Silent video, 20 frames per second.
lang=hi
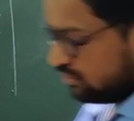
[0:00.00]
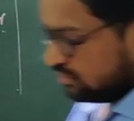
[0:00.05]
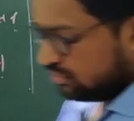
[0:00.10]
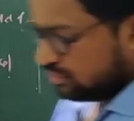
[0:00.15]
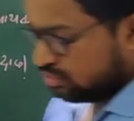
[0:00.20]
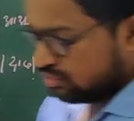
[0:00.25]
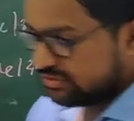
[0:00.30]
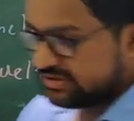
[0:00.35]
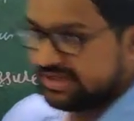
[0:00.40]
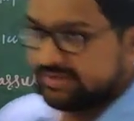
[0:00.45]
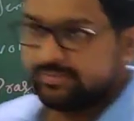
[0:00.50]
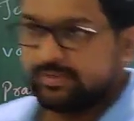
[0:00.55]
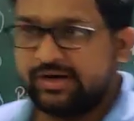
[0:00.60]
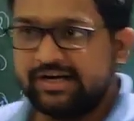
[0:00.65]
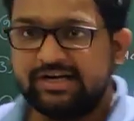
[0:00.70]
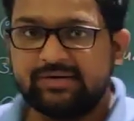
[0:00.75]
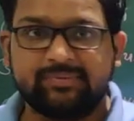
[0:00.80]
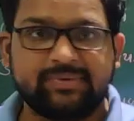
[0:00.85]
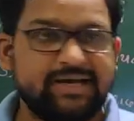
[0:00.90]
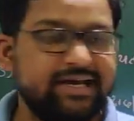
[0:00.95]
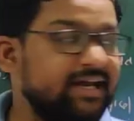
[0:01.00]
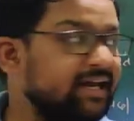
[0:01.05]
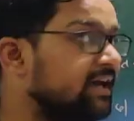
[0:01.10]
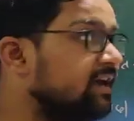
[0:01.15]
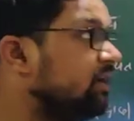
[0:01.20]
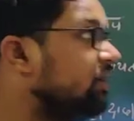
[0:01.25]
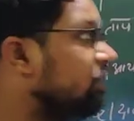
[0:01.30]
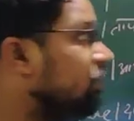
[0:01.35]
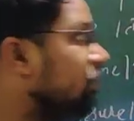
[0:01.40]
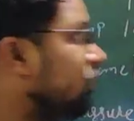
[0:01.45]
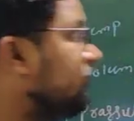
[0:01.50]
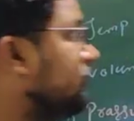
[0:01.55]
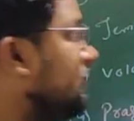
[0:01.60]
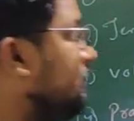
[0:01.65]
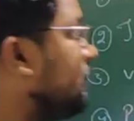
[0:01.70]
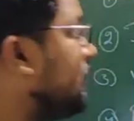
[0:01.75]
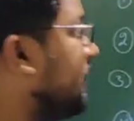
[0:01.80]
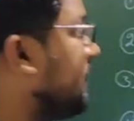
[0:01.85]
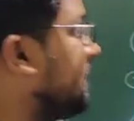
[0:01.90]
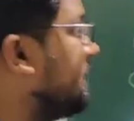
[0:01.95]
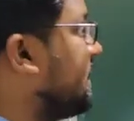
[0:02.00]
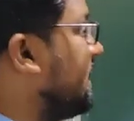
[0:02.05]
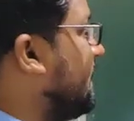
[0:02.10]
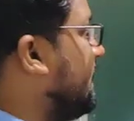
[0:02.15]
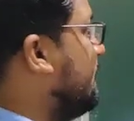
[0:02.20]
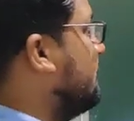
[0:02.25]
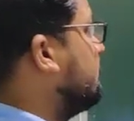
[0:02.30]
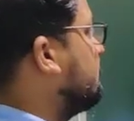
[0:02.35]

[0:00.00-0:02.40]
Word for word: हूँ दूसरे पॉइंट पे और वो पॉइंट है